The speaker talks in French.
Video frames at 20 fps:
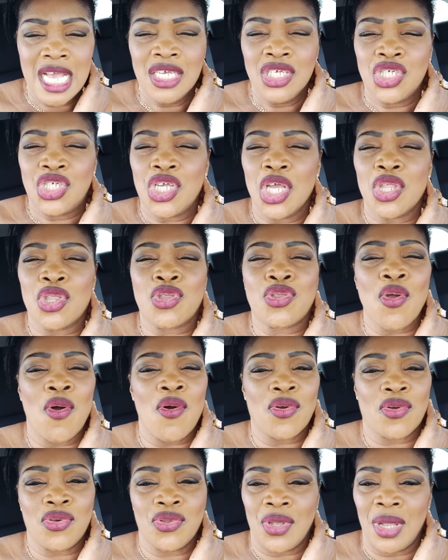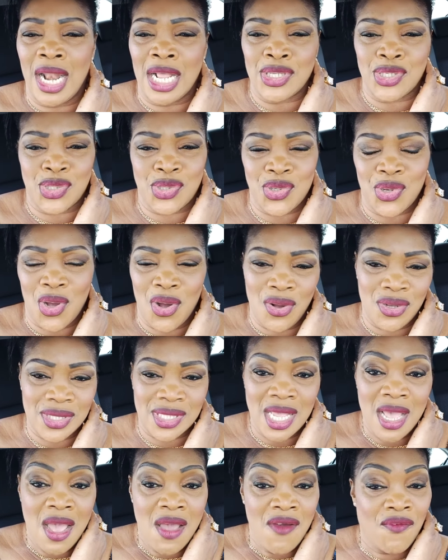j'ai donc de
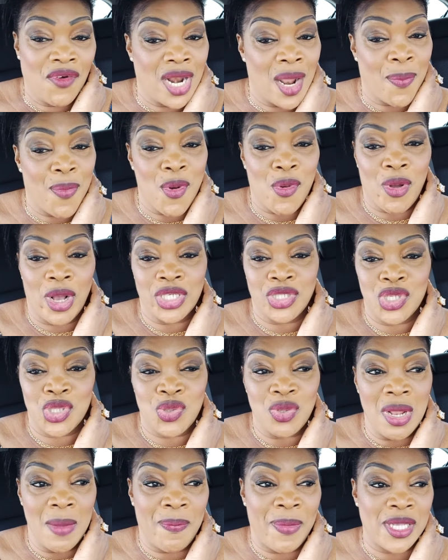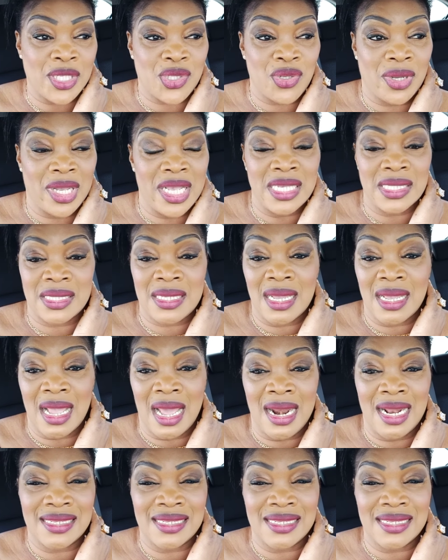l'assurance voilà pourquoi je suis le pasteur ester